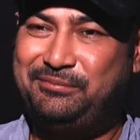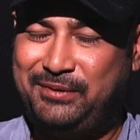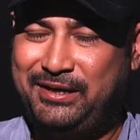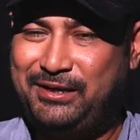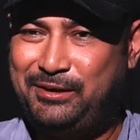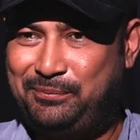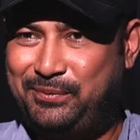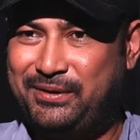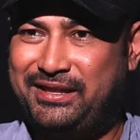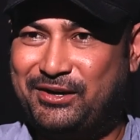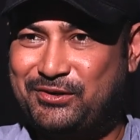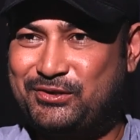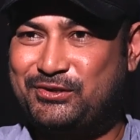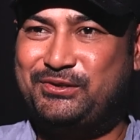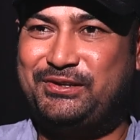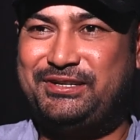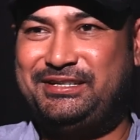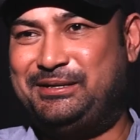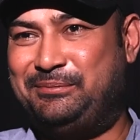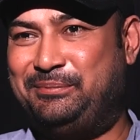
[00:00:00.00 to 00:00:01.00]
మీరు ఇప్పుడు దాకా
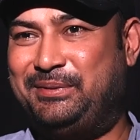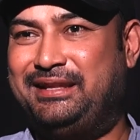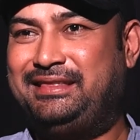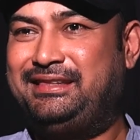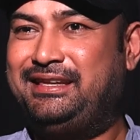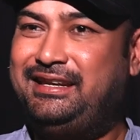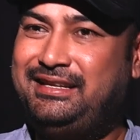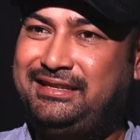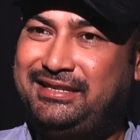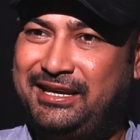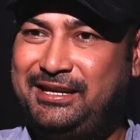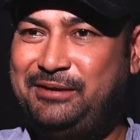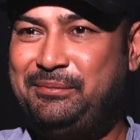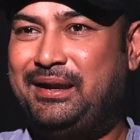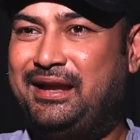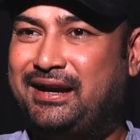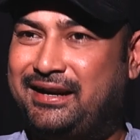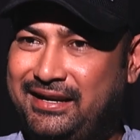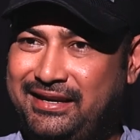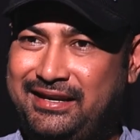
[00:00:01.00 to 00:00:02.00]
స్టోరీ చెప్పారు తిరిగి తిరిగి
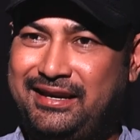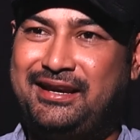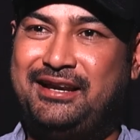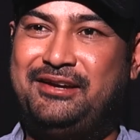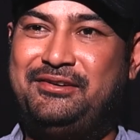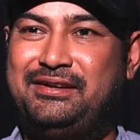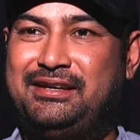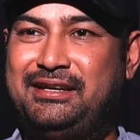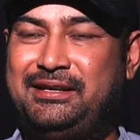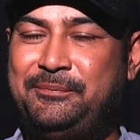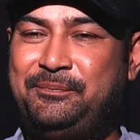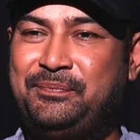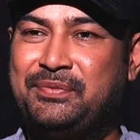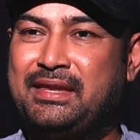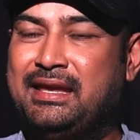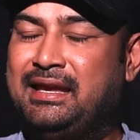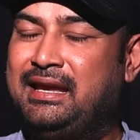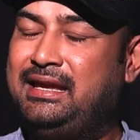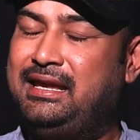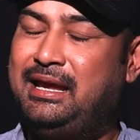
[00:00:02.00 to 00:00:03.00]
మళ్ళీ అక్కడికే రావాలి
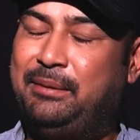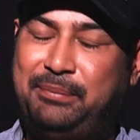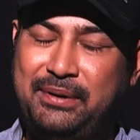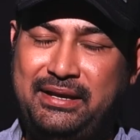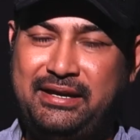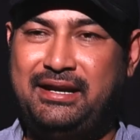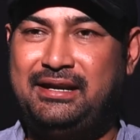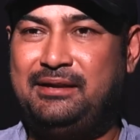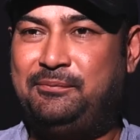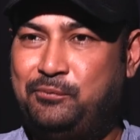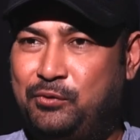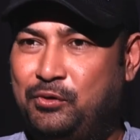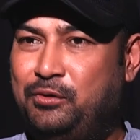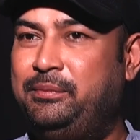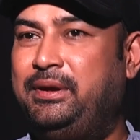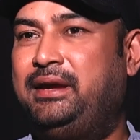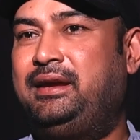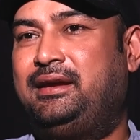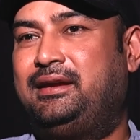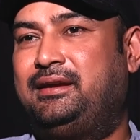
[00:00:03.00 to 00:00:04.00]
ఎప్పటికైనా భూమే